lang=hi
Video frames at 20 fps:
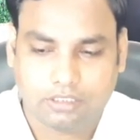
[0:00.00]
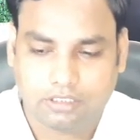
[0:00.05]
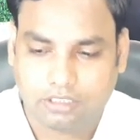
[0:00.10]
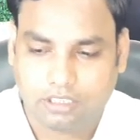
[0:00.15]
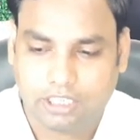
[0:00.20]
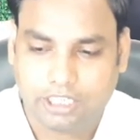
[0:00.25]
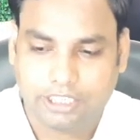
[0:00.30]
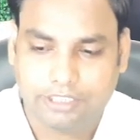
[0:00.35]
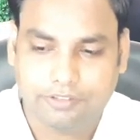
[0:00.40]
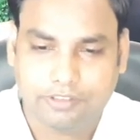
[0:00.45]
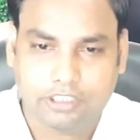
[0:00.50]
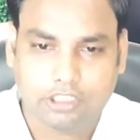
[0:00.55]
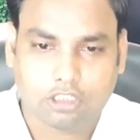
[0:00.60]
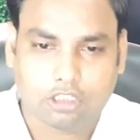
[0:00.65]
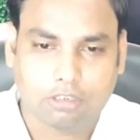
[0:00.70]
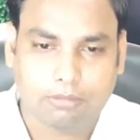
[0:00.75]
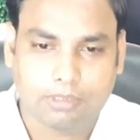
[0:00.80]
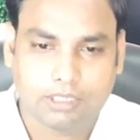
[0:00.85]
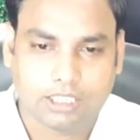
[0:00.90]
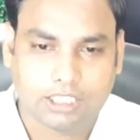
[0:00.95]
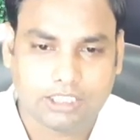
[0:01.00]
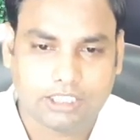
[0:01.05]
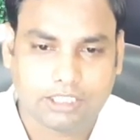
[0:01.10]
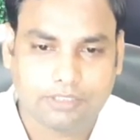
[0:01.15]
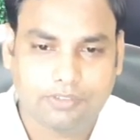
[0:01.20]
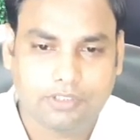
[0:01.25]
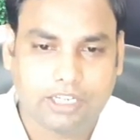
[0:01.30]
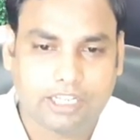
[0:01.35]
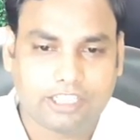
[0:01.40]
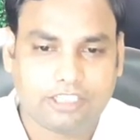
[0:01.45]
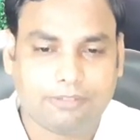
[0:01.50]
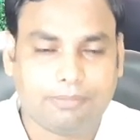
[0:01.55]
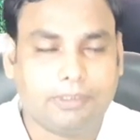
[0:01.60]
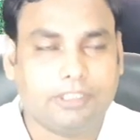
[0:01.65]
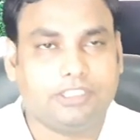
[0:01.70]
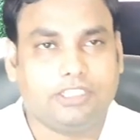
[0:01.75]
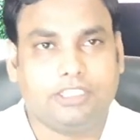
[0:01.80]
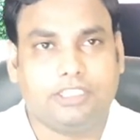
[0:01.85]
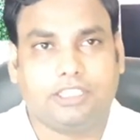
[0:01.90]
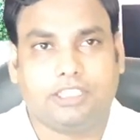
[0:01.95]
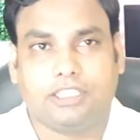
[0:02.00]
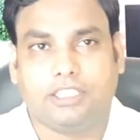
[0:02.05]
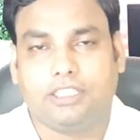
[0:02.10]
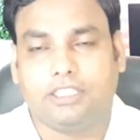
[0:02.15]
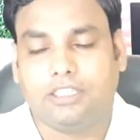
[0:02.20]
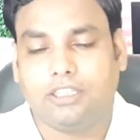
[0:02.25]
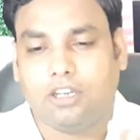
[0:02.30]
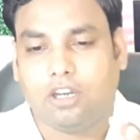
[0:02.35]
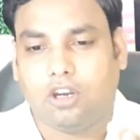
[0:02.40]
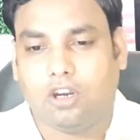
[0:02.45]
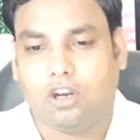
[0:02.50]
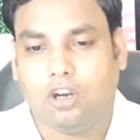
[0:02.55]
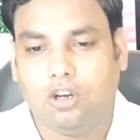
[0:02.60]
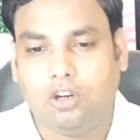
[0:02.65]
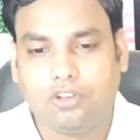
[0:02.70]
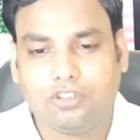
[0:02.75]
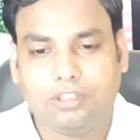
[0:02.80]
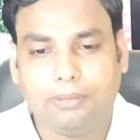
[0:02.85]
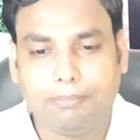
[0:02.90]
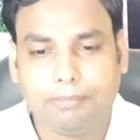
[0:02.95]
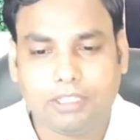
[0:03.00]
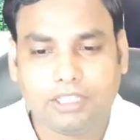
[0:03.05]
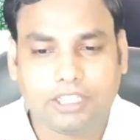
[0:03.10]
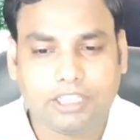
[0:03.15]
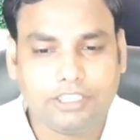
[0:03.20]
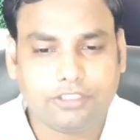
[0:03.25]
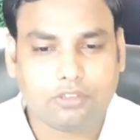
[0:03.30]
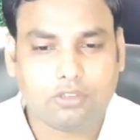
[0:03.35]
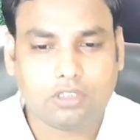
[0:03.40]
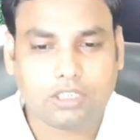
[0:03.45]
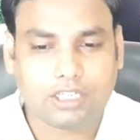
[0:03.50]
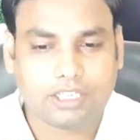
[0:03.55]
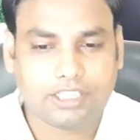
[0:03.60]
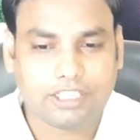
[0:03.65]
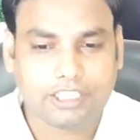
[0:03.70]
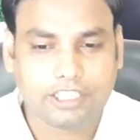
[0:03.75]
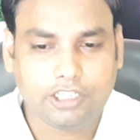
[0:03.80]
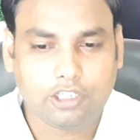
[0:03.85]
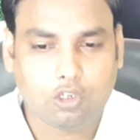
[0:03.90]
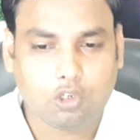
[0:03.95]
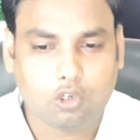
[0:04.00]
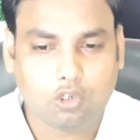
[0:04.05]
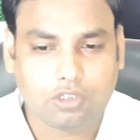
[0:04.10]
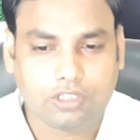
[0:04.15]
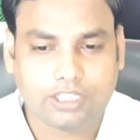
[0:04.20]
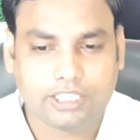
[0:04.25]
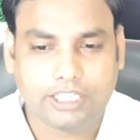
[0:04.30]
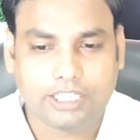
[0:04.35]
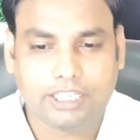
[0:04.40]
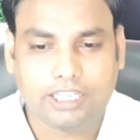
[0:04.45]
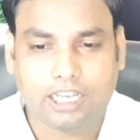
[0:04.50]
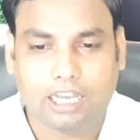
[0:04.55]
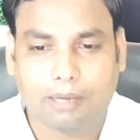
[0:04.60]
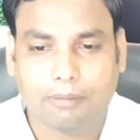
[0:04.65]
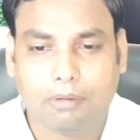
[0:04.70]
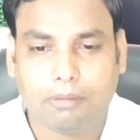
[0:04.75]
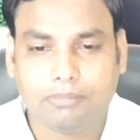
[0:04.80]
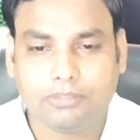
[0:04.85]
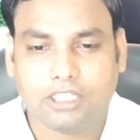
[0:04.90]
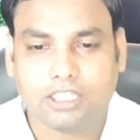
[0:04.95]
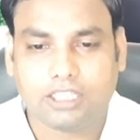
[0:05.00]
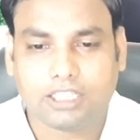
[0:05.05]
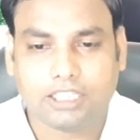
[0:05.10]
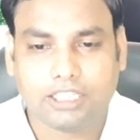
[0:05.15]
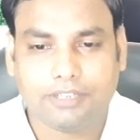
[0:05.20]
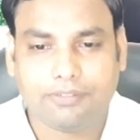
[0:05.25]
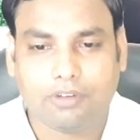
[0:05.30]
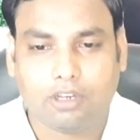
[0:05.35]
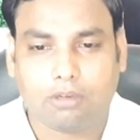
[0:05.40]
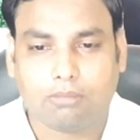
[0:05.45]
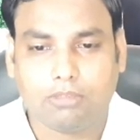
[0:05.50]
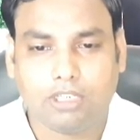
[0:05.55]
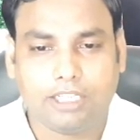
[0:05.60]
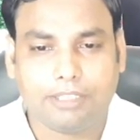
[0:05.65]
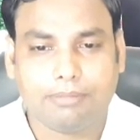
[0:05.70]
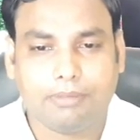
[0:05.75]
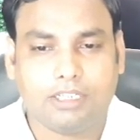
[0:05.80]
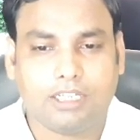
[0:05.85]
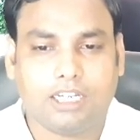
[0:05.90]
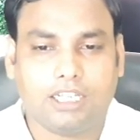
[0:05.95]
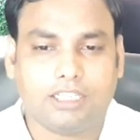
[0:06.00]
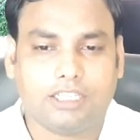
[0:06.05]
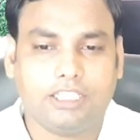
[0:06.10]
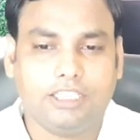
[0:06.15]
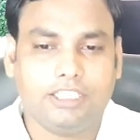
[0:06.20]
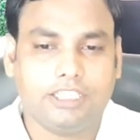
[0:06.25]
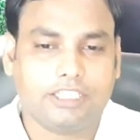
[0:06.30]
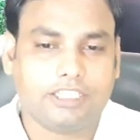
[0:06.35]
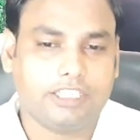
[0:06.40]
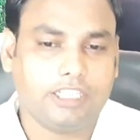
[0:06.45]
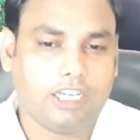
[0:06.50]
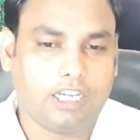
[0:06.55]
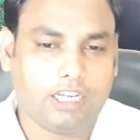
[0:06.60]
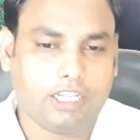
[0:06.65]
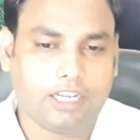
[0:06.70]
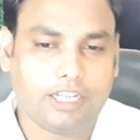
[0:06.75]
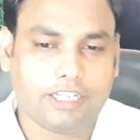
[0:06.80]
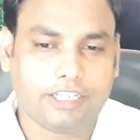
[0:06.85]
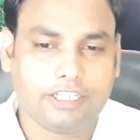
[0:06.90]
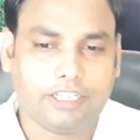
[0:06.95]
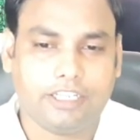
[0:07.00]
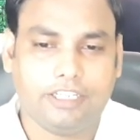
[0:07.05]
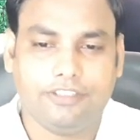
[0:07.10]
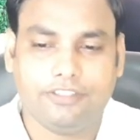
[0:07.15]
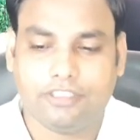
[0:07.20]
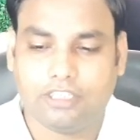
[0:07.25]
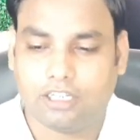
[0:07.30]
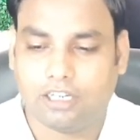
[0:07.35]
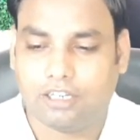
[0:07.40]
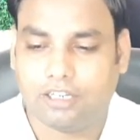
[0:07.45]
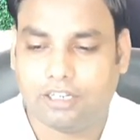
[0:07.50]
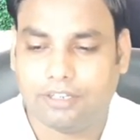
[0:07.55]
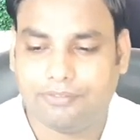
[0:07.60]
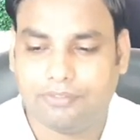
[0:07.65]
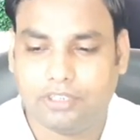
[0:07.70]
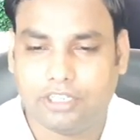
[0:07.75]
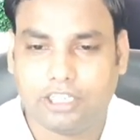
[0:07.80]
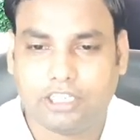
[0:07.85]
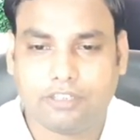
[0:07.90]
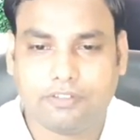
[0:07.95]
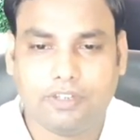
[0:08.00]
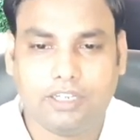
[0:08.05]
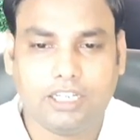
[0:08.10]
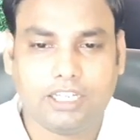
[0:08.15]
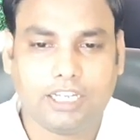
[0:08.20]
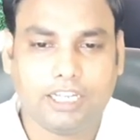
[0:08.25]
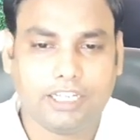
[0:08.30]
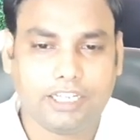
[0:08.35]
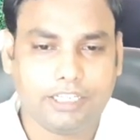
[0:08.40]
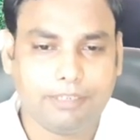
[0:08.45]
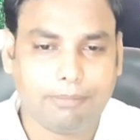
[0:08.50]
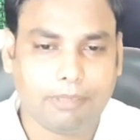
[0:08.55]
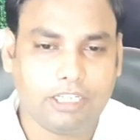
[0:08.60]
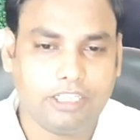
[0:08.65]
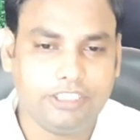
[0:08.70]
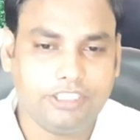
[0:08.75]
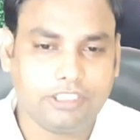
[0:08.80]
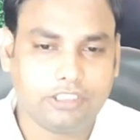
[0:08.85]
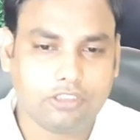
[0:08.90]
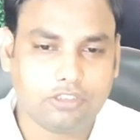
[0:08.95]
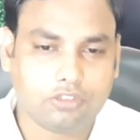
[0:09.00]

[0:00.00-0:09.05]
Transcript: यहाँ इन्वर्टेड कॉमा लगा देंगे फिर एक स्पेस दे देंगे और सिंपल से इसको कर देंगे ओके अब हम चल के फार्मूला इसमें लगाते हैं देखते हैं आ रहा है कि नहीं आंसर आ रहा है फिर इक्वल लगाएंगे मान लीजिए कि